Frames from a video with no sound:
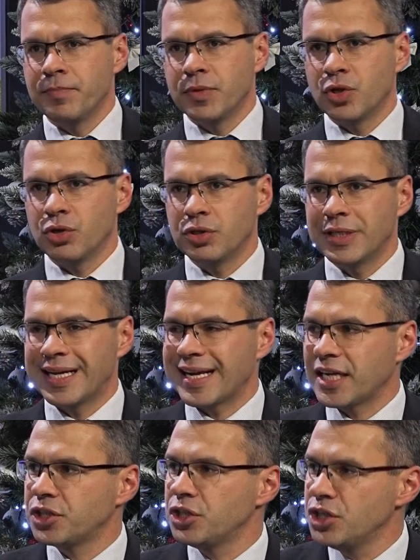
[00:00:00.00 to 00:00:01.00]
no, na
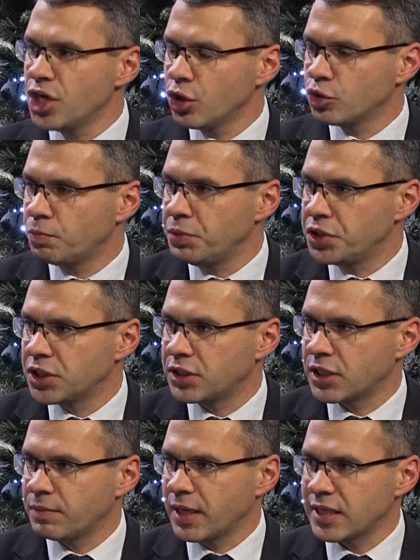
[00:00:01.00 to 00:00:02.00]
razie nie odbicie
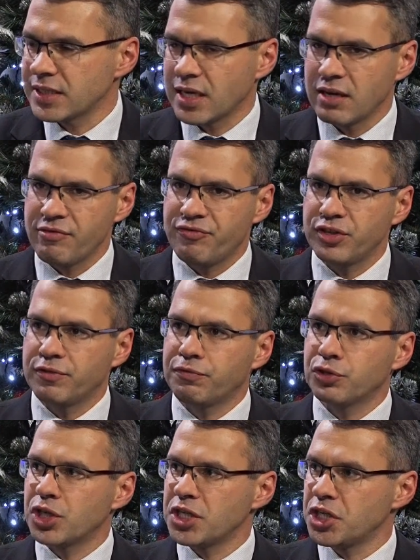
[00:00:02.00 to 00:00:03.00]
tych miast, ale
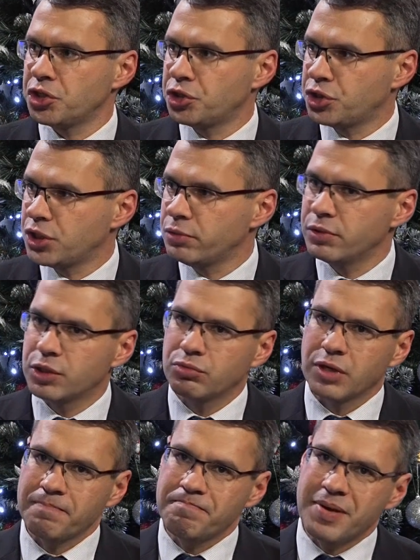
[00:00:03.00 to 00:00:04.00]
wytworzenie siły,
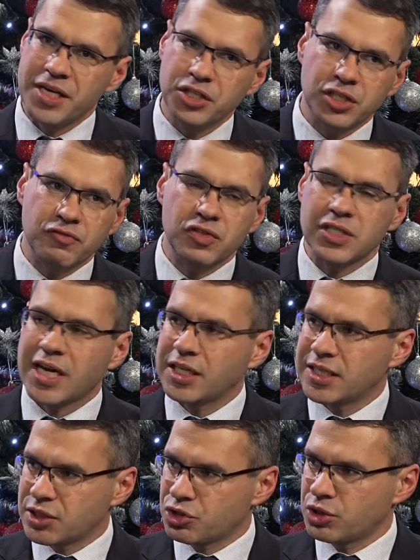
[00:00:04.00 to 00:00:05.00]
która będzie w
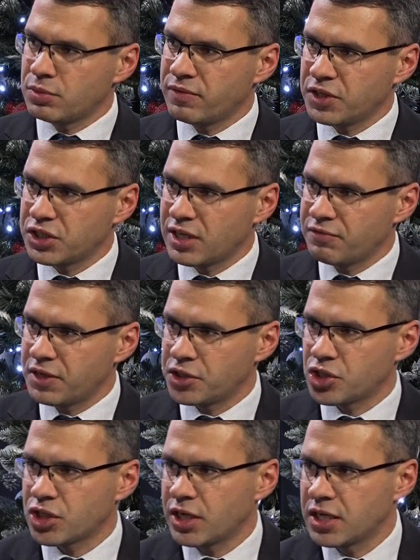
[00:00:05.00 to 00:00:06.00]
stanie zatrzymywać
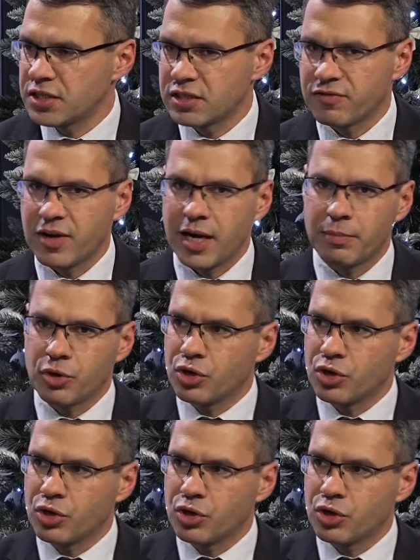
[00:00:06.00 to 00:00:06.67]
największe szaleństwa albo